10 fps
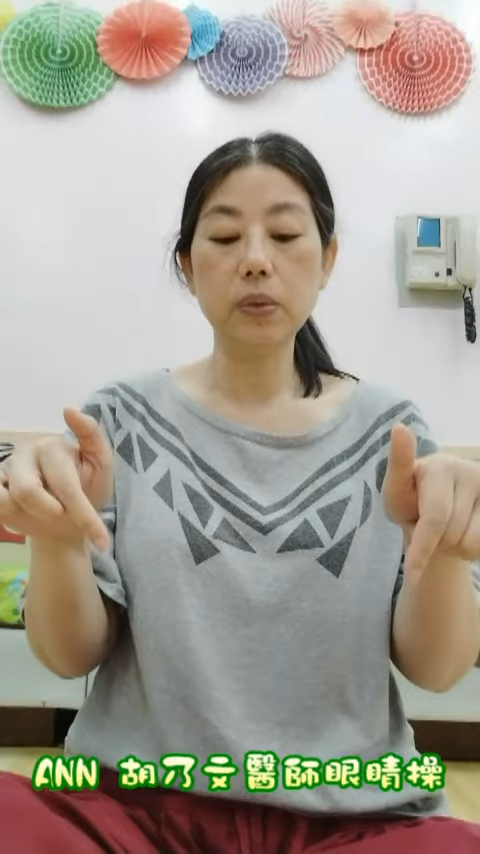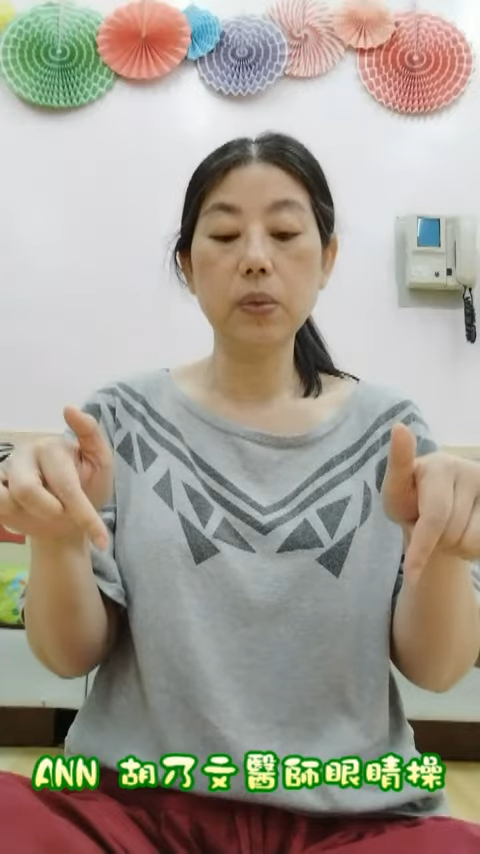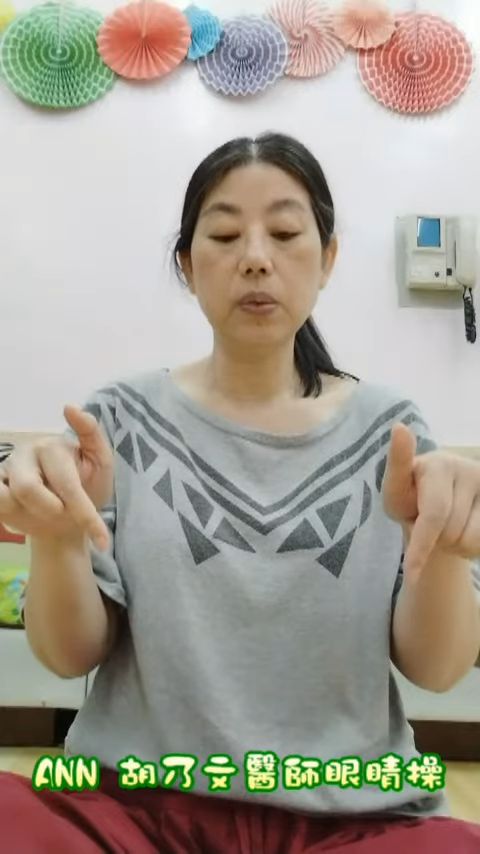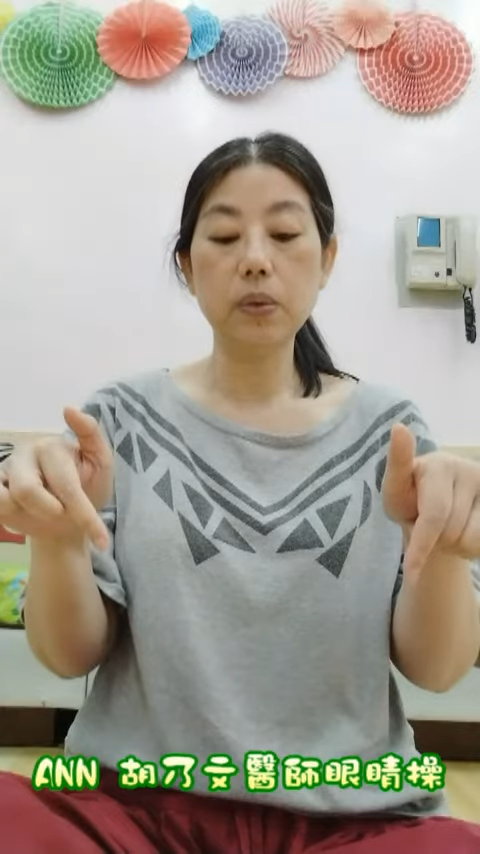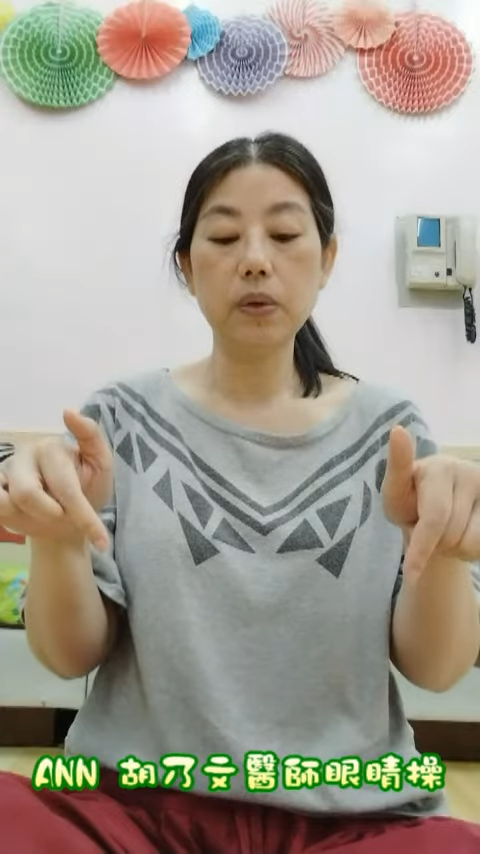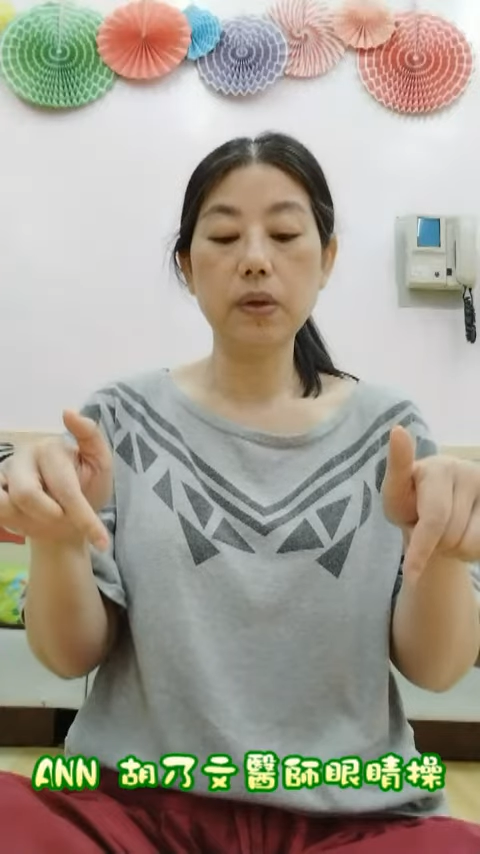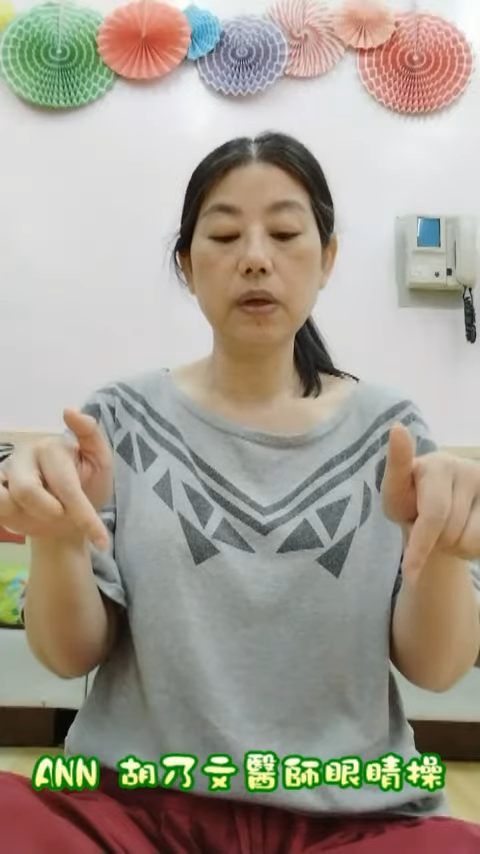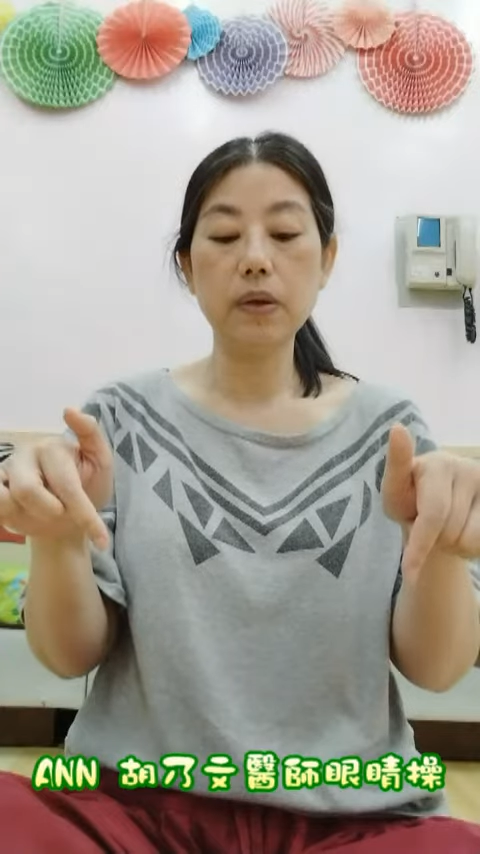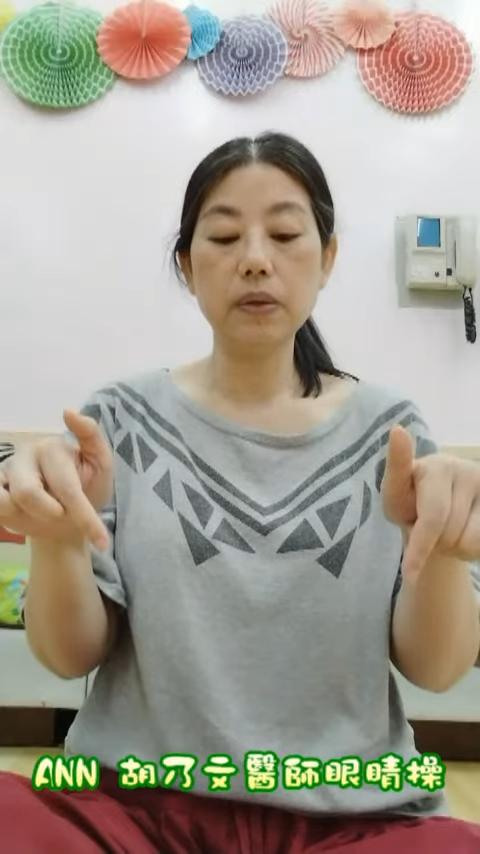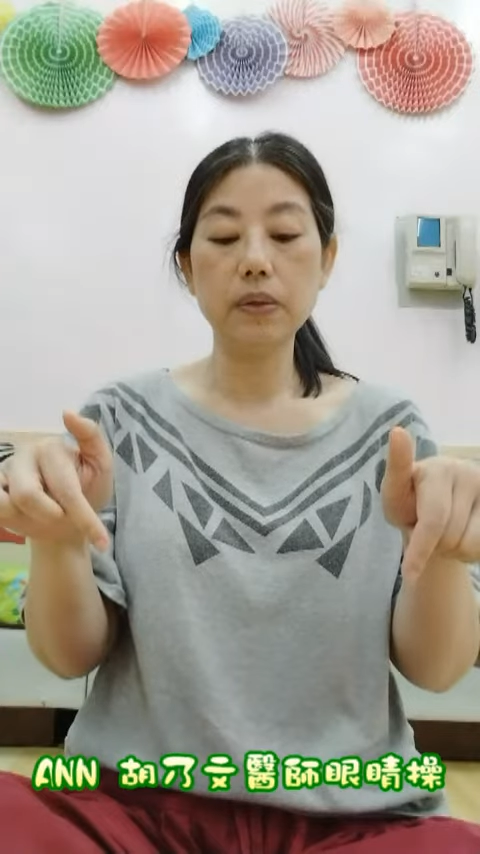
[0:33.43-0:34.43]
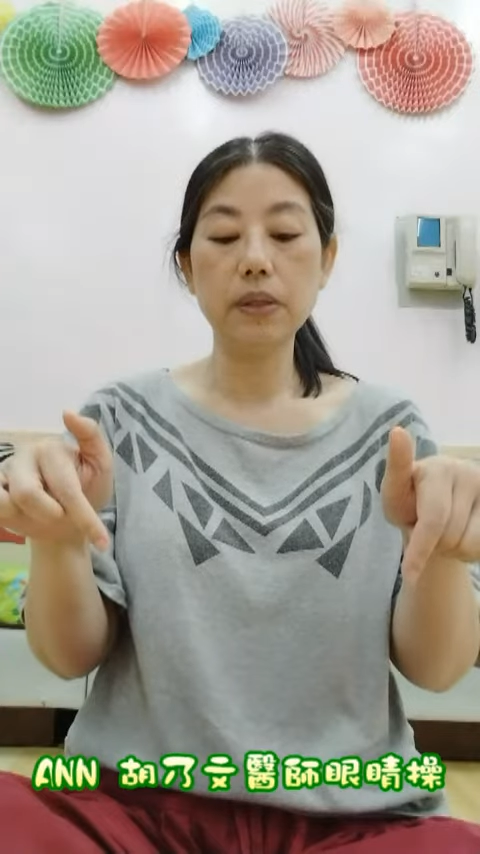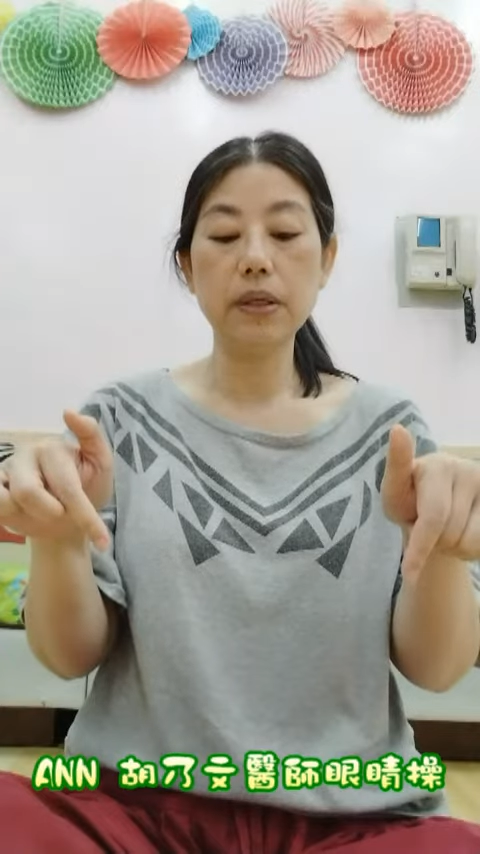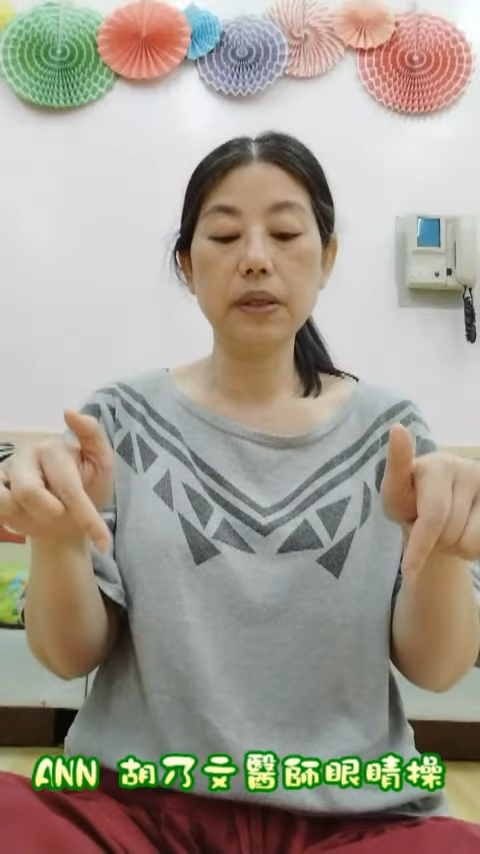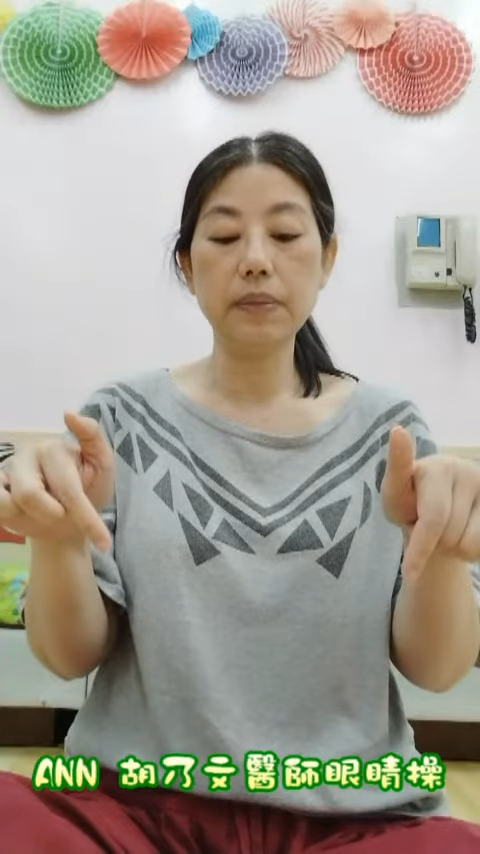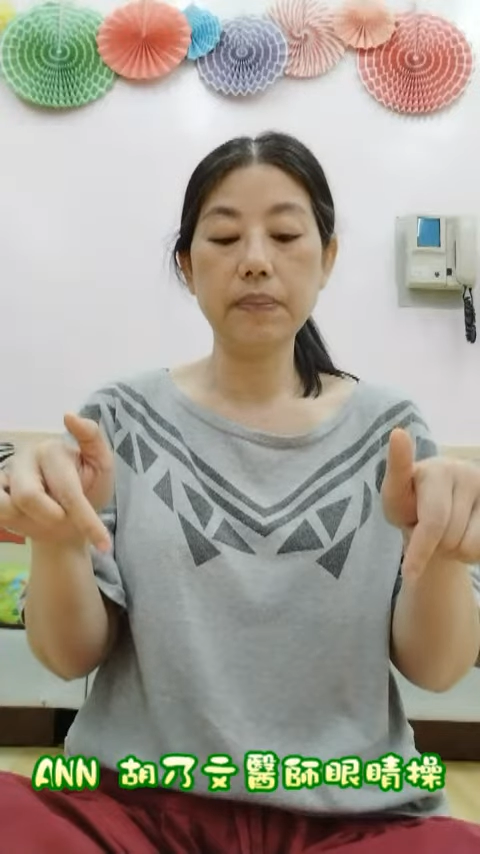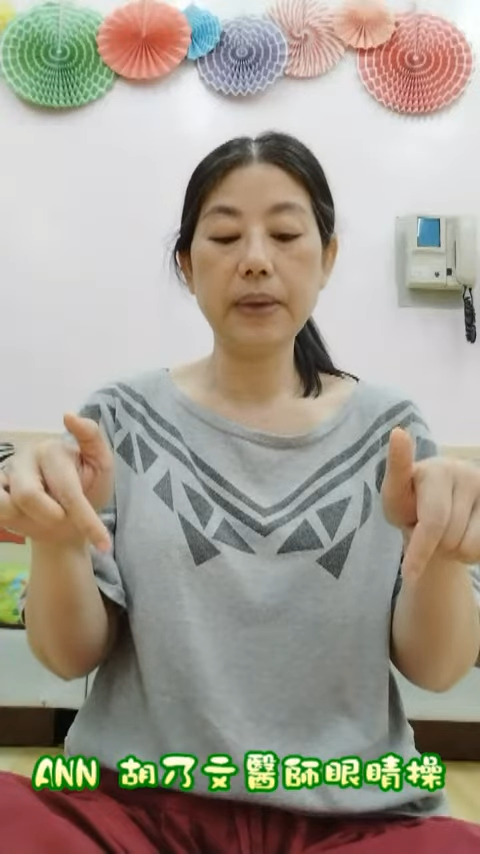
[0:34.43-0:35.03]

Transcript: 五六七